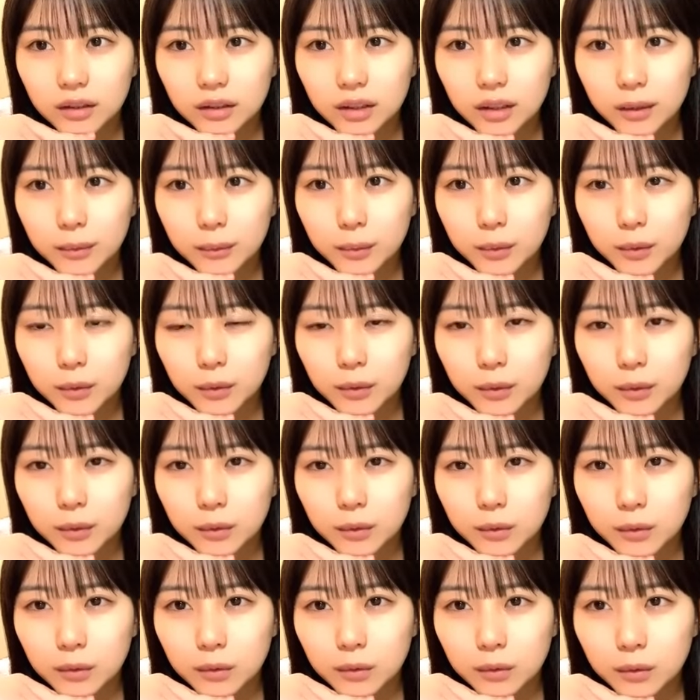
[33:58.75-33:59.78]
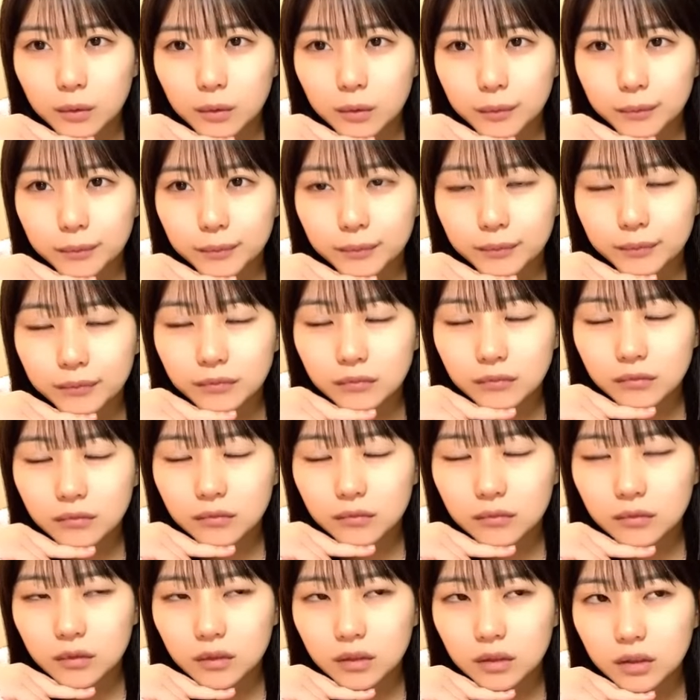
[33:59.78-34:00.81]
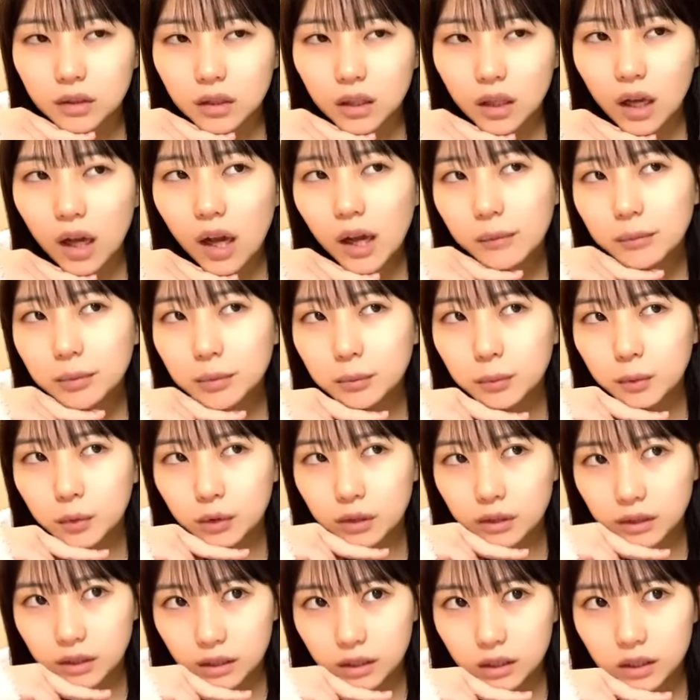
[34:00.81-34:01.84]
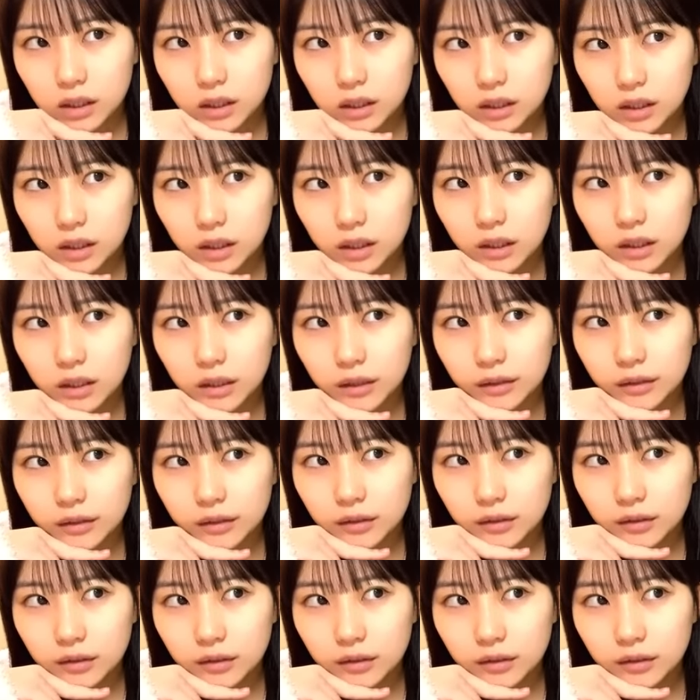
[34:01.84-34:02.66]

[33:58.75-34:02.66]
でもハーブも美味しいし